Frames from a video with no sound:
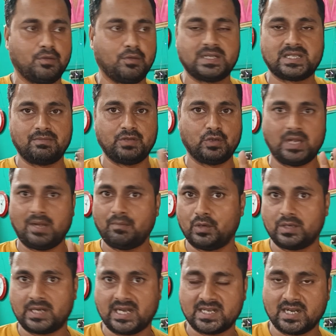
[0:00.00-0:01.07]
और मैं सभी को यहाँ
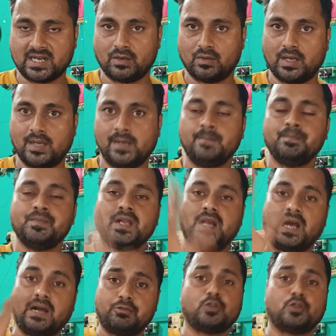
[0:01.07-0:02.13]
मोनिटाइज कर लूँगा
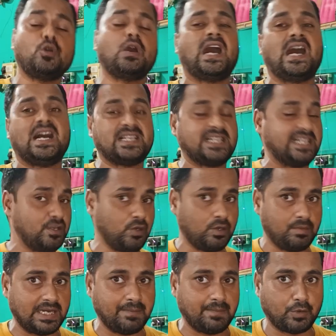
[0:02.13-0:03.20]
अब दोस्तों आज की जो
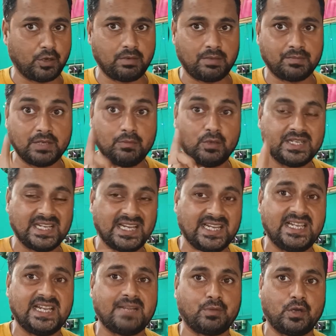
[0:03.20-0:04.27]
हमारी प्रॉब्लम थी वो
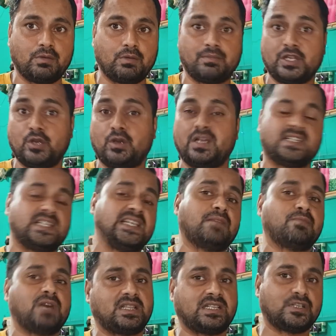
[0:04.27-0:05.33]
यही एक प्रॉब्लम थी और इसी
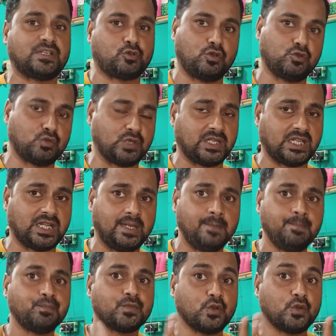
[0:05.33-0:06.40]
एक बात का सॉल्यूशन था
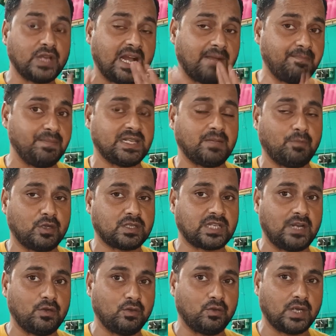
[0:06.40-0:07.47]
क्योंकि आप में से बहुत
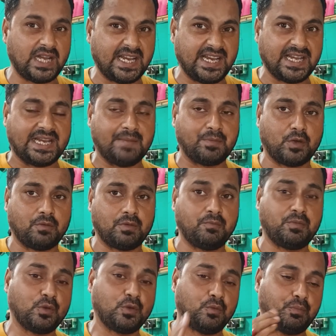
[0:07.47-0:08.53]
सारे लोगों का एक ही
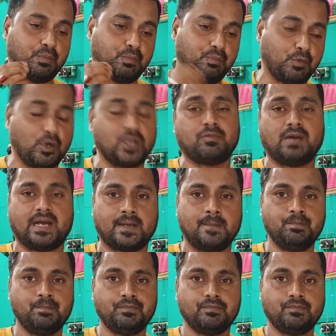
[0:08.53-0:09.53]
प्रॉब्लम को बहुत बार